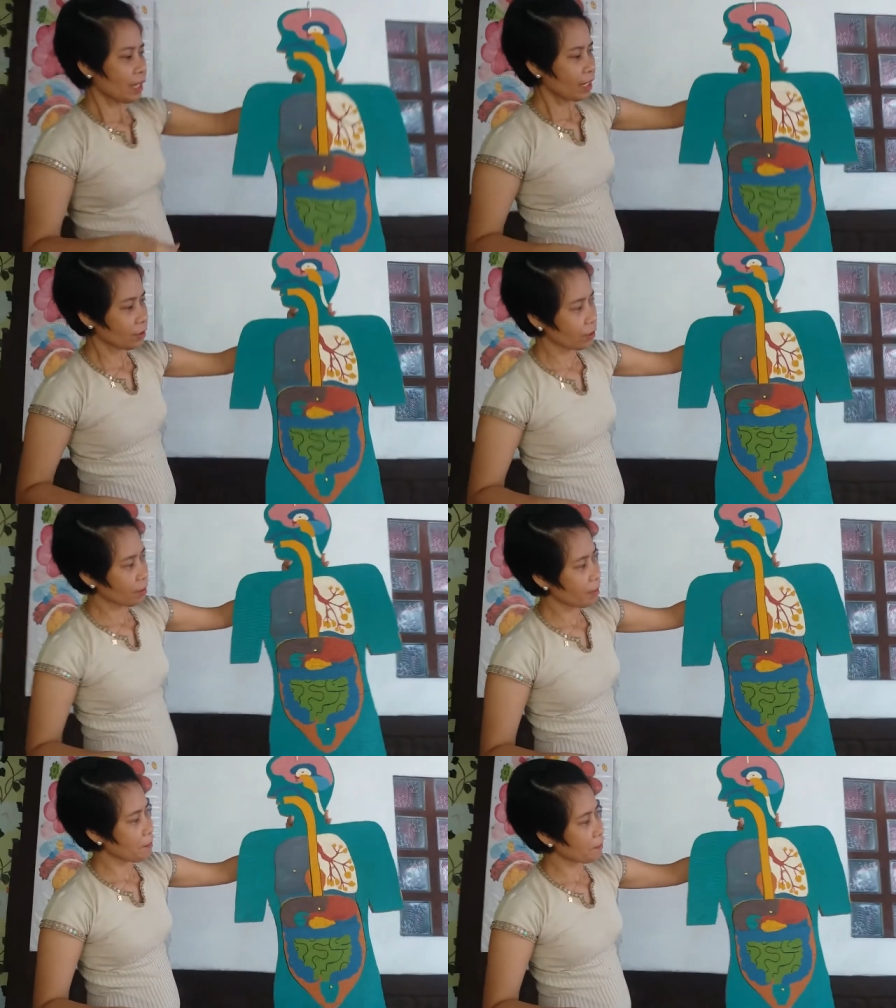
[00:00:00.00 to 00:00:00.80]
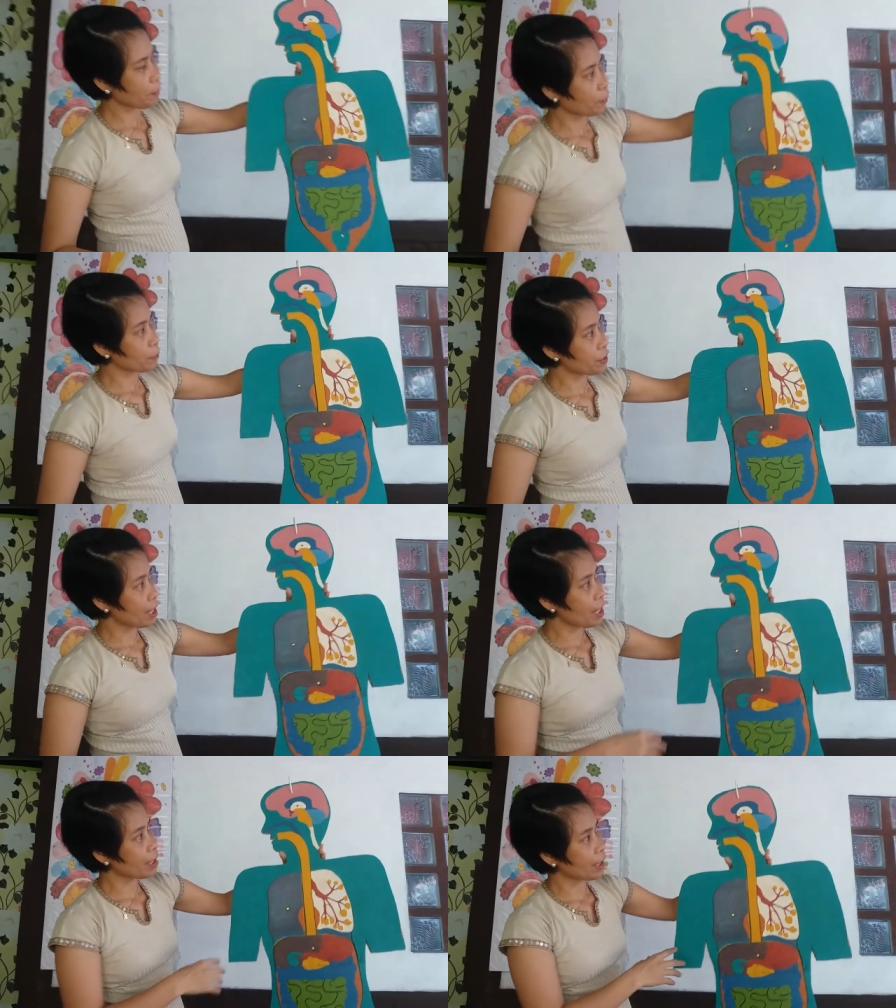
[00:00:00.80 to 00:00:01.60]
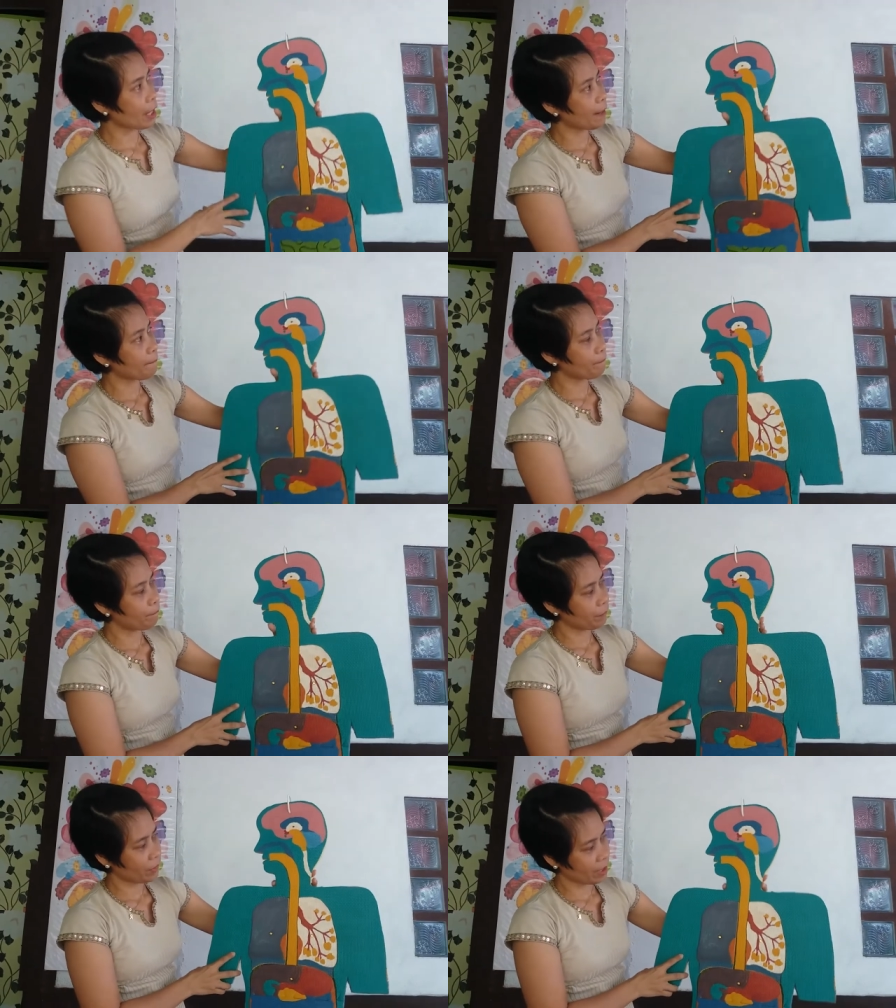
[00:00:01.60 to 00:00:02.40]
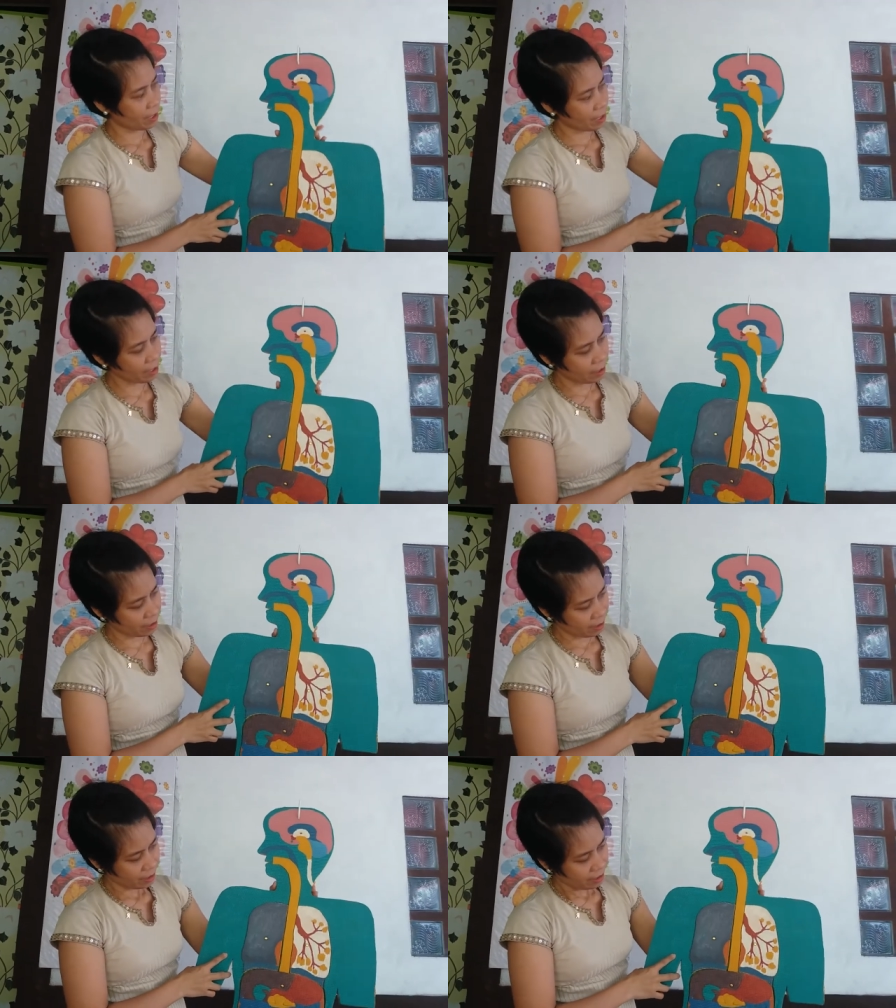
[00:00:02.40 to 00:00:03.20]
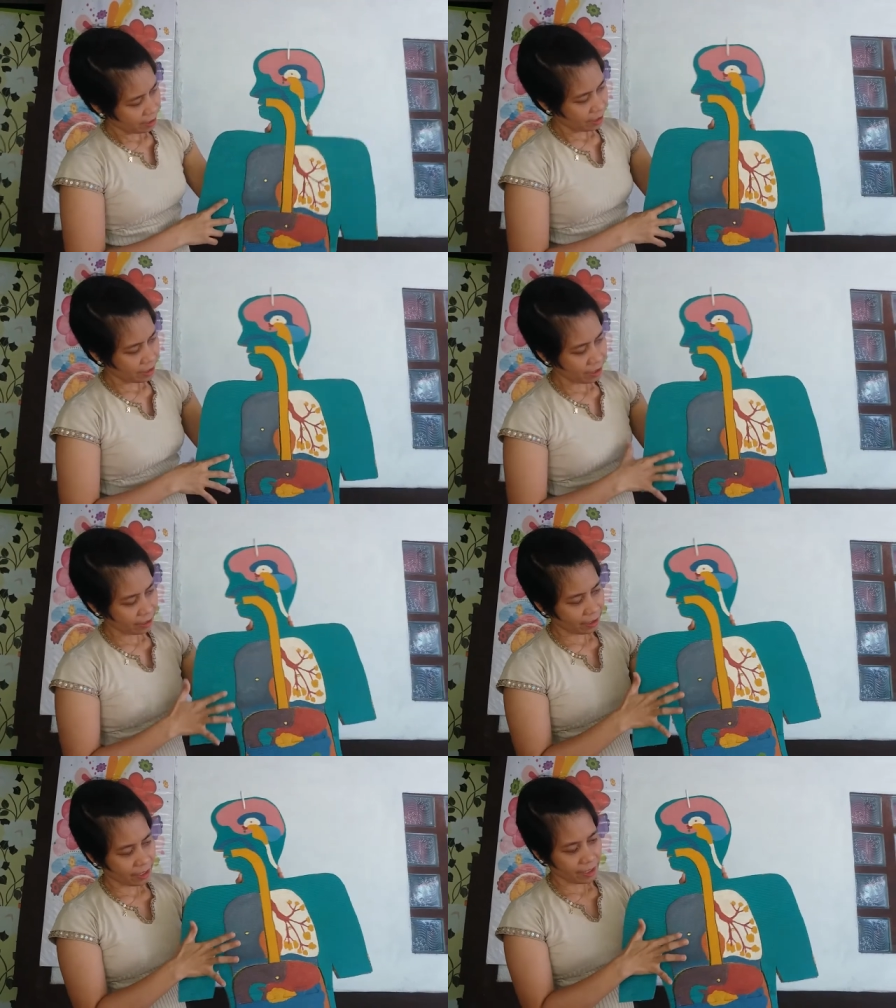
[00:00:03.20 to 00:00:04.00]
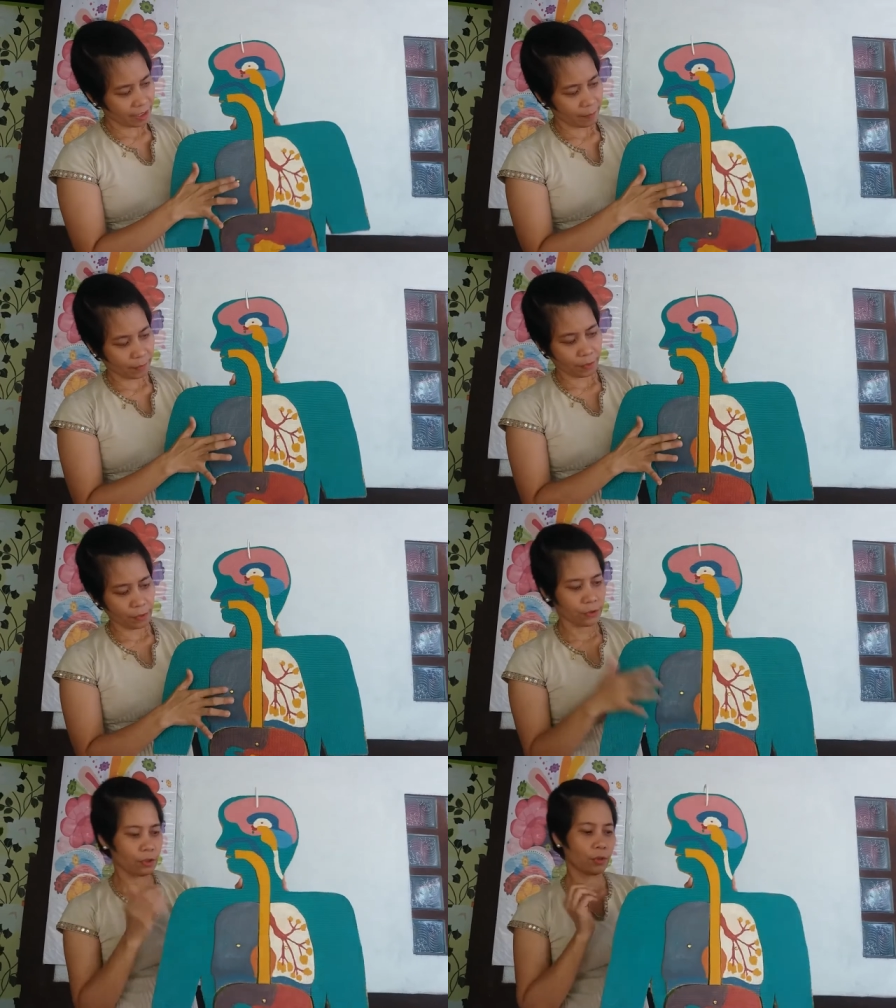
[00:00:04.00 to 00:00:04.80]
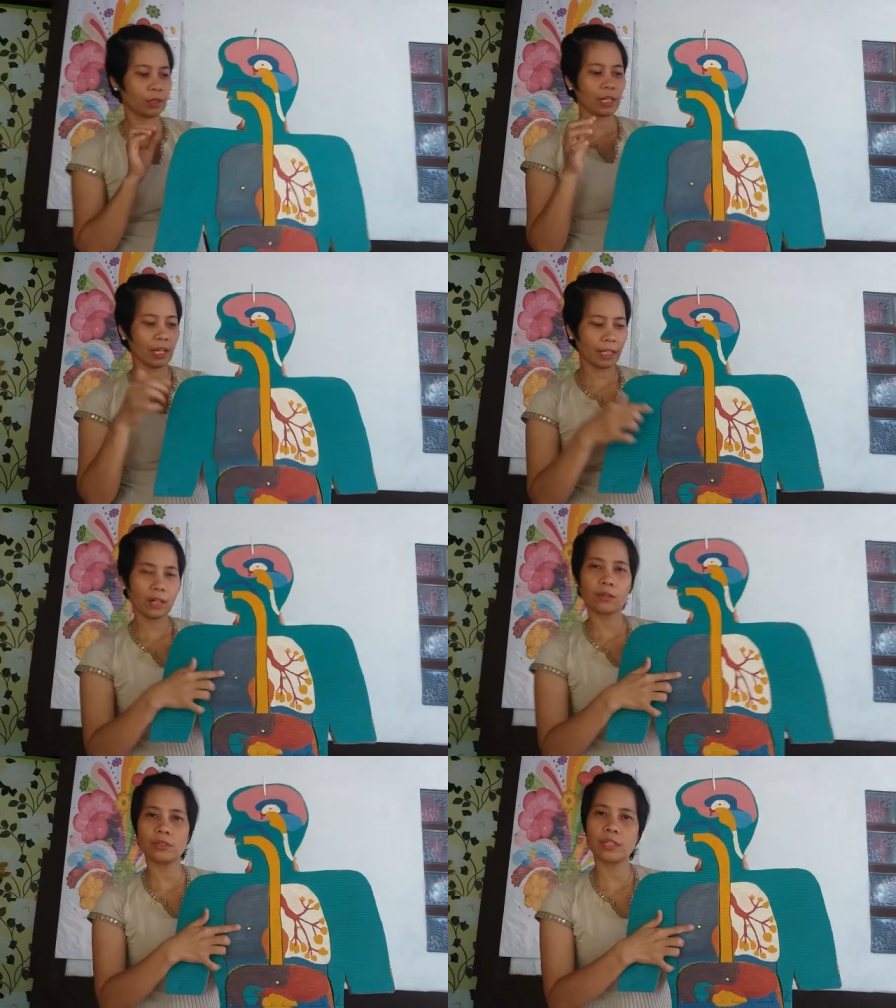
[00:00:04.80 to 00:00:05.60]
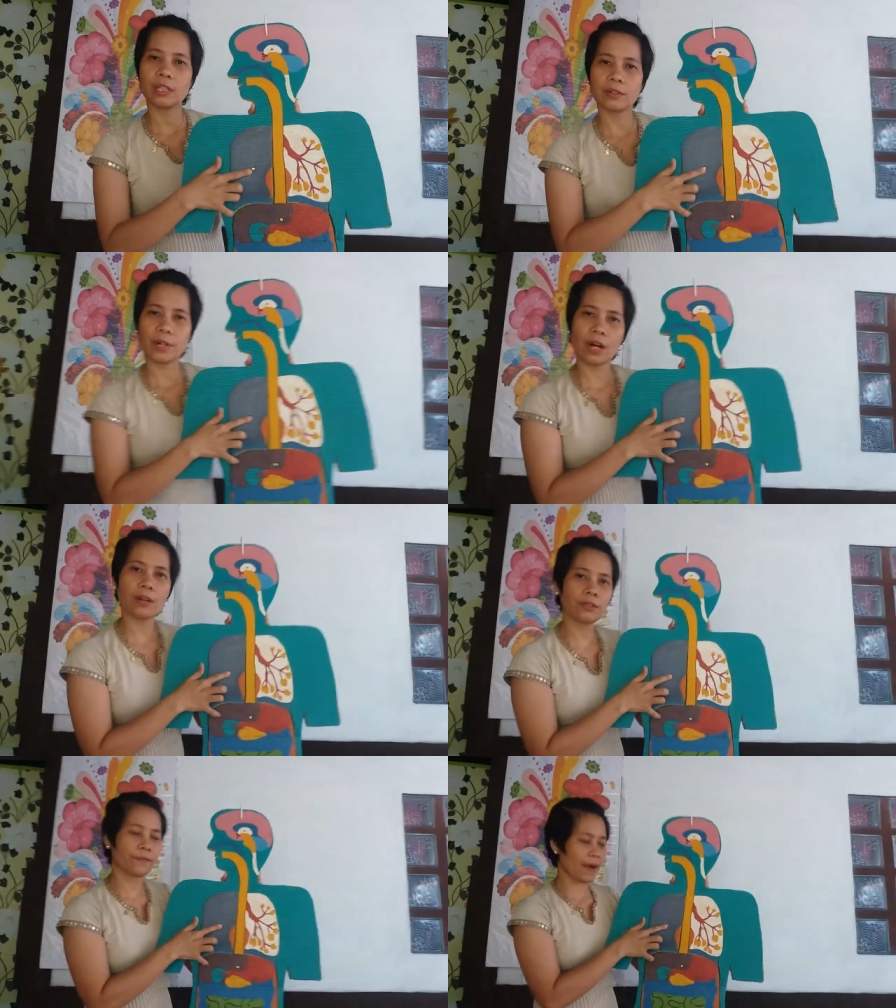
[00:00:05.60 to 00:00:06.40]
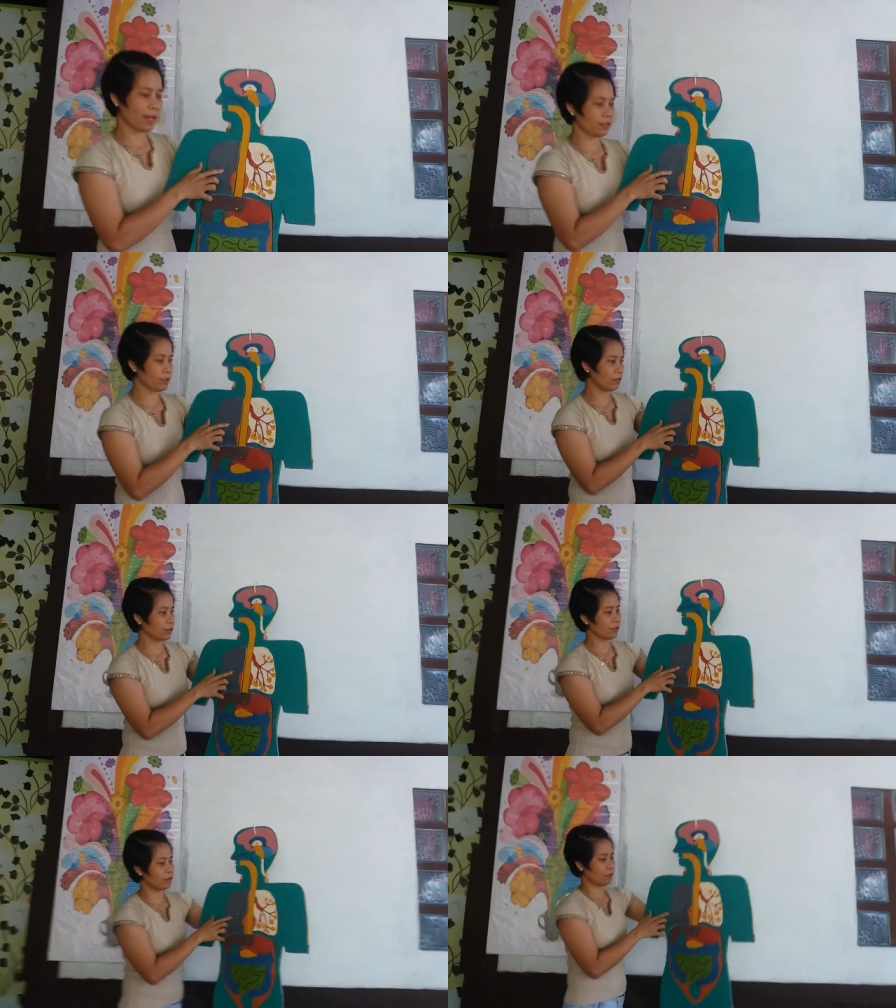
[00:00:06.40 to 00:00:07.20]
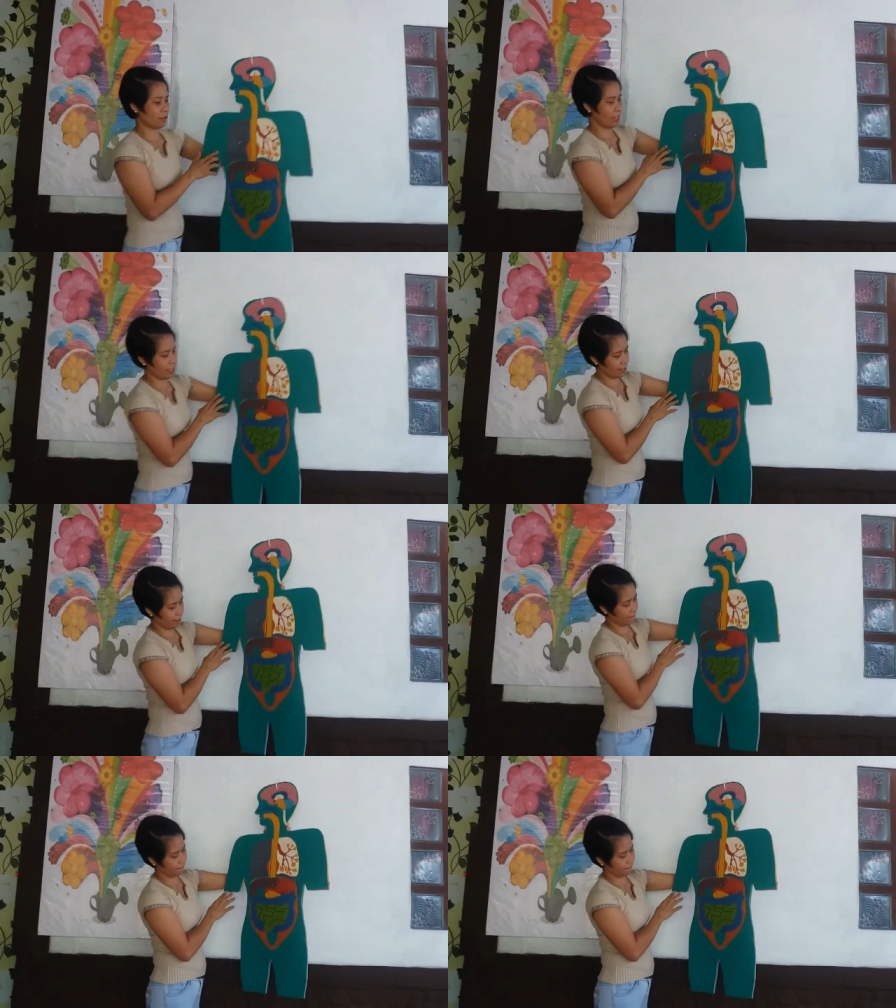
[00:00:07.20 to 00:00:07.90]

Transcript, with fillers: Ito naman po, sa harap, na, kitang-kita po. So, nilagyan ko siya ng round fastener. Ayan.